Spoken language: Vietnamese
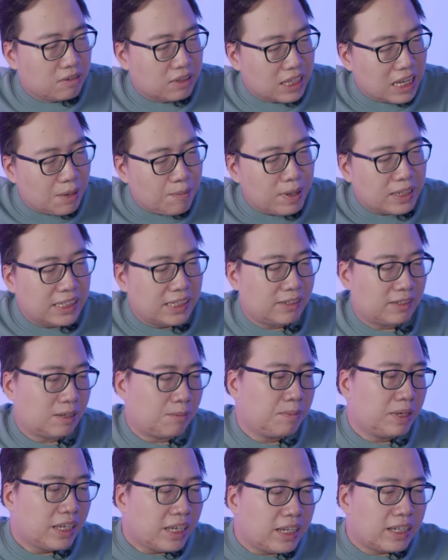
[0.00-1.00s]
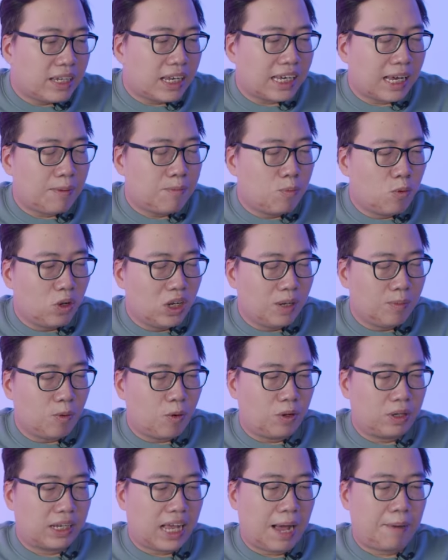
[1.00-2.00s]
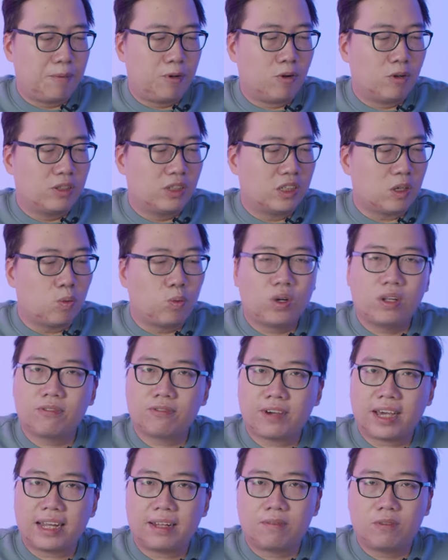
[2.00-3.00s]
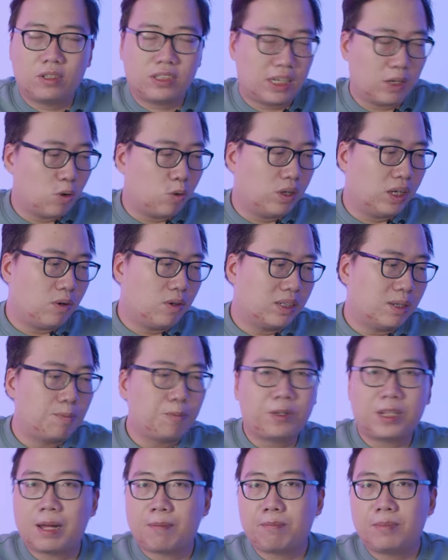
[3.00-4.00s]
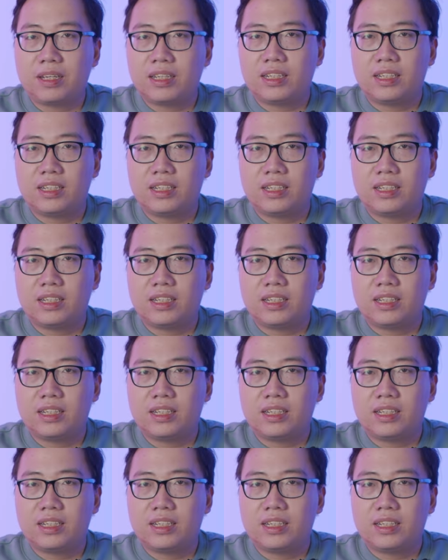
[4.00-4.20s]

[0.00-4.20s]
nếu mà 950 nghìn anh em mua được một con cạc mà nó còn sống nguyên vẹn nó chạy ổn định khoảng tầm một năm ấy